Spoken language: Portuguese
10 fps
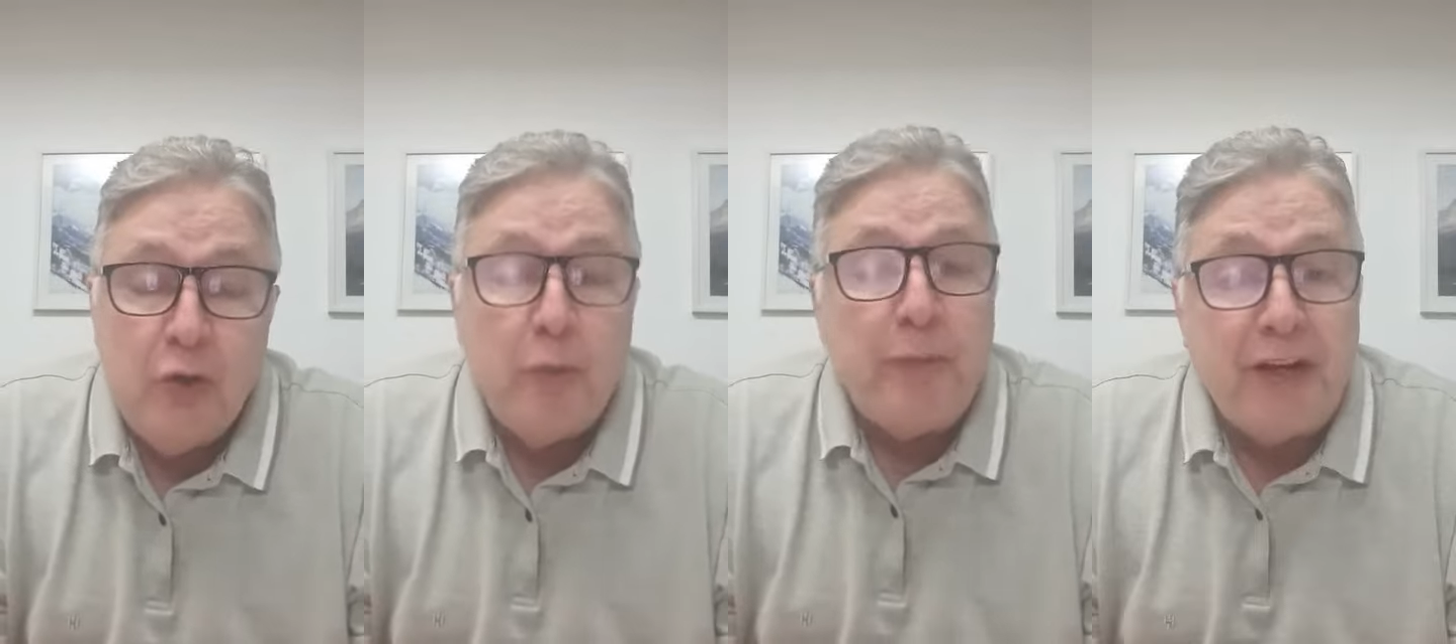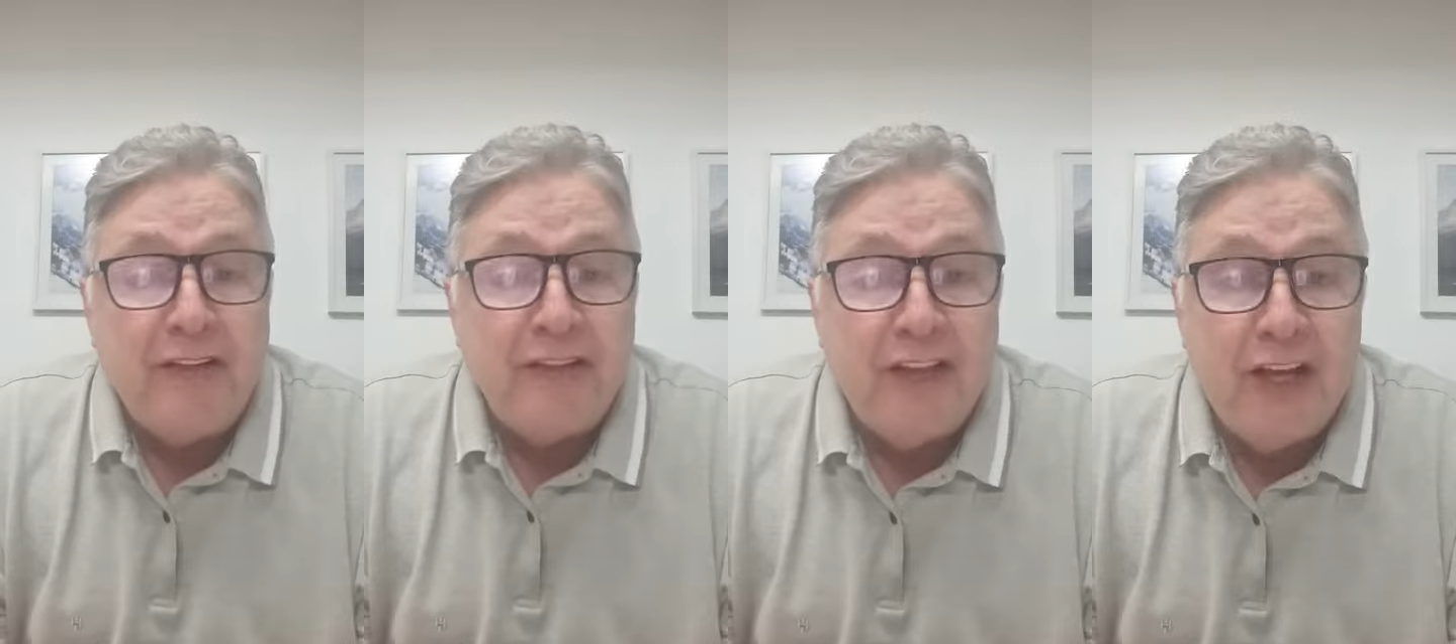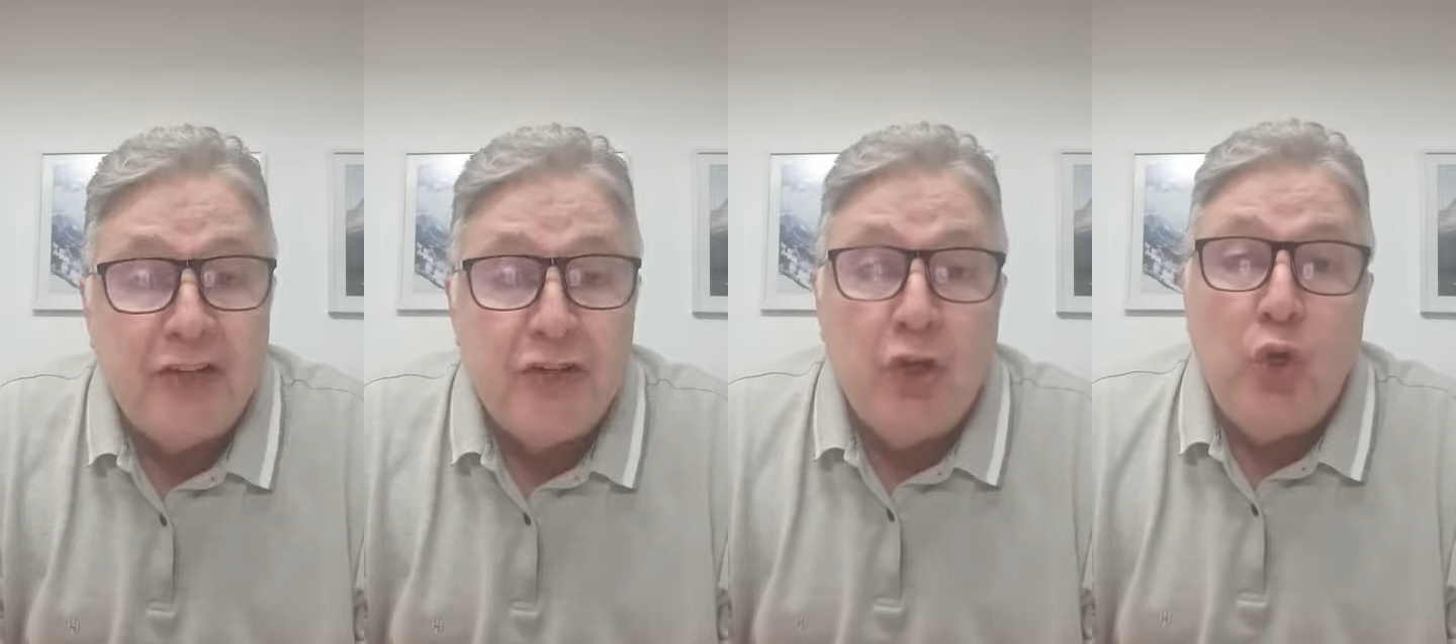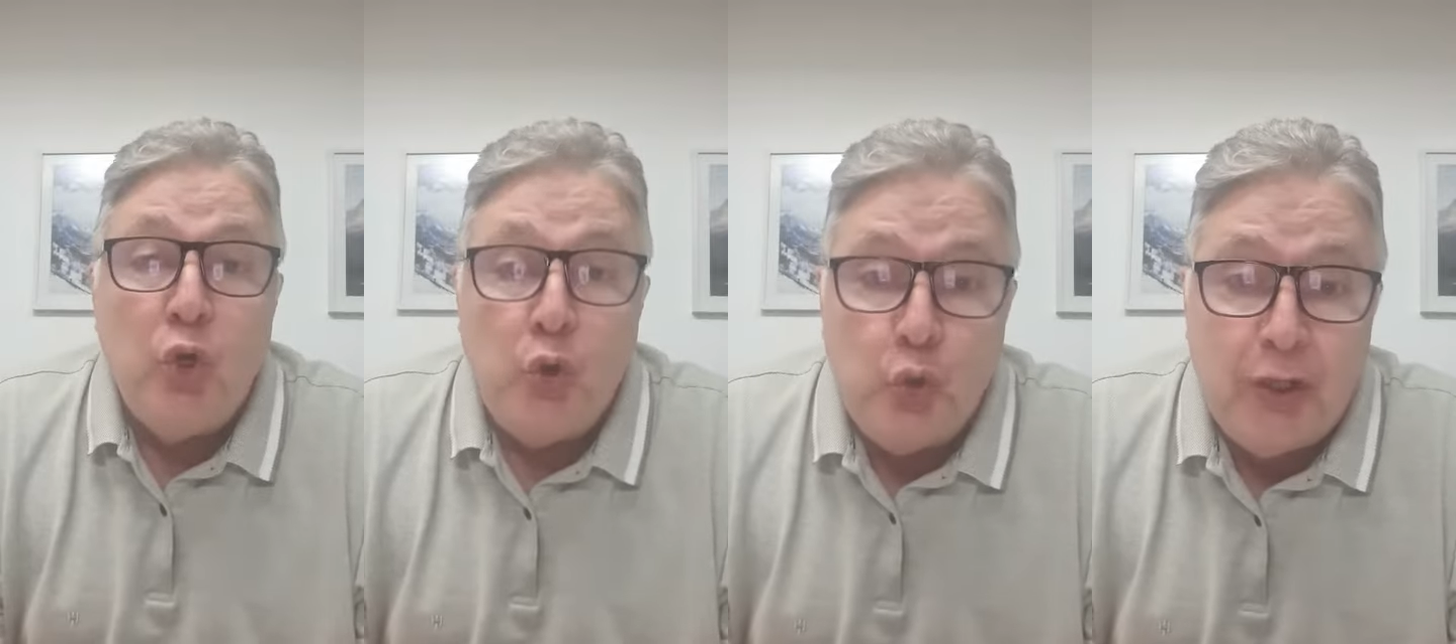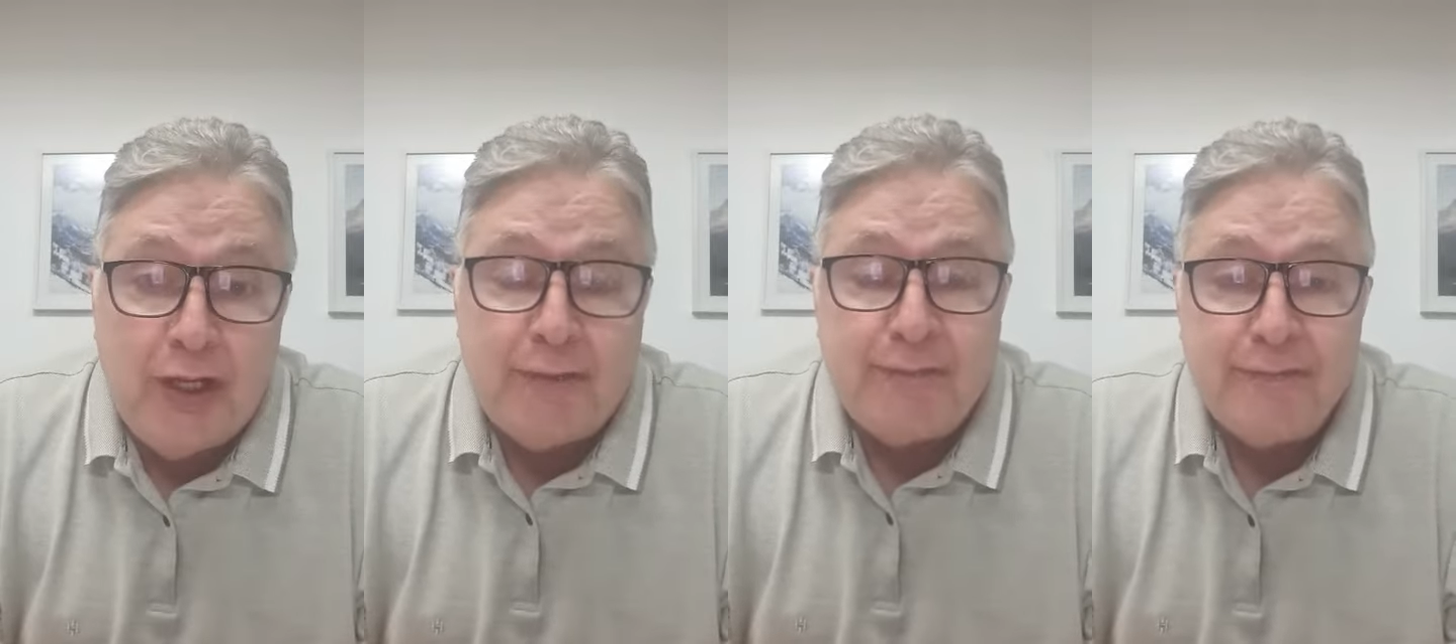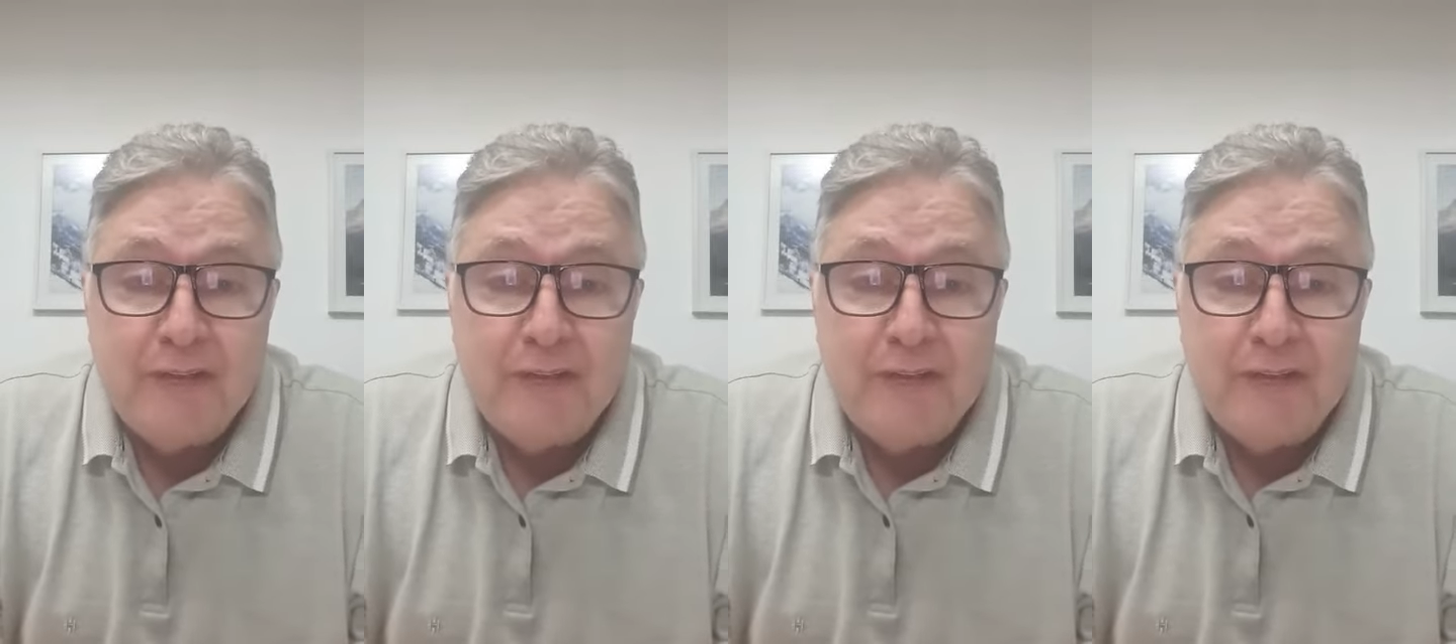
o presidente Lula